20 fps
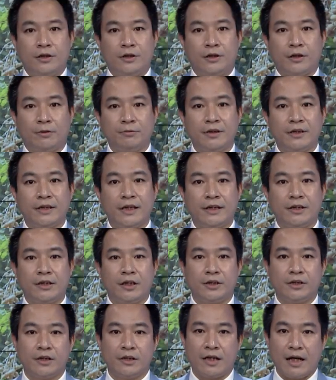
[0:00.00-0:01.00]
Trong chương trình
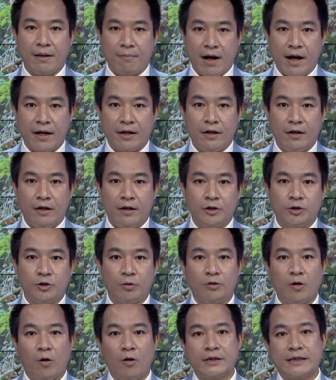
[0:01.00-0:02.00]
thời sự ngày mai,
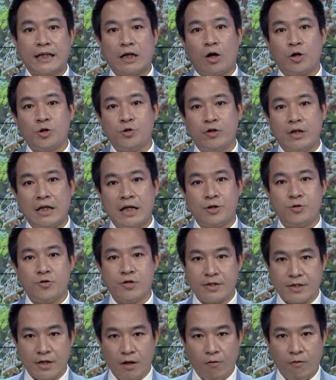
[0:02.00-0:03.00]
chúng tôi sẽ có chuyên đề
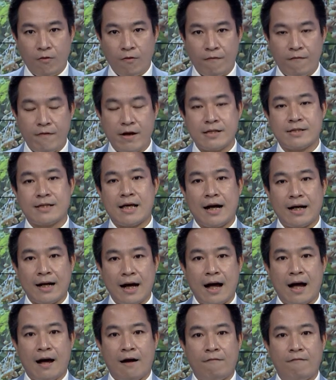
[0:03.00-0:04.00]
chuyên sâu về giá
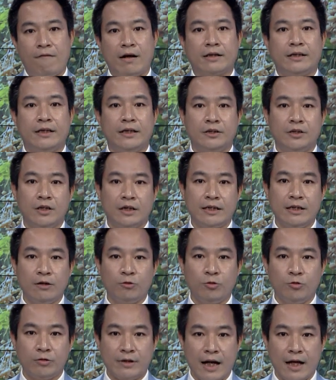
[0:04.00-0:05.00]
cả và thị trường tiêu
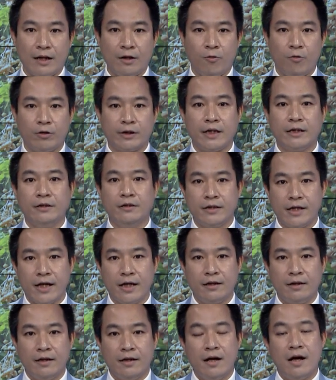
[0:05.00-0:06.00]
thụ nhãn của tỉnh Hưng
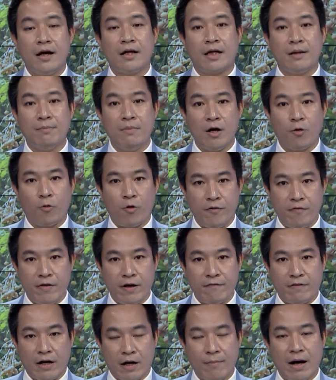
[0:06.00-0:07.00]
Yên. Kính mời quý
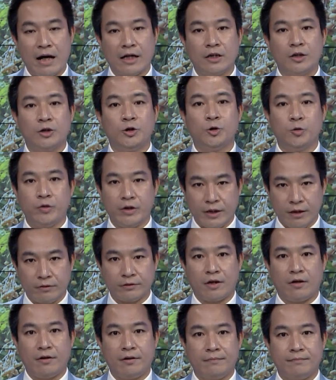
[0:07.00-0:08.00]
vị và các bạn chú ý theo
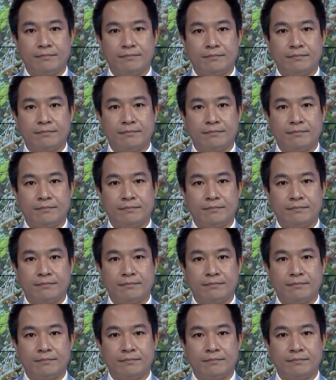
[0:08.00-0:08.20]
dõi.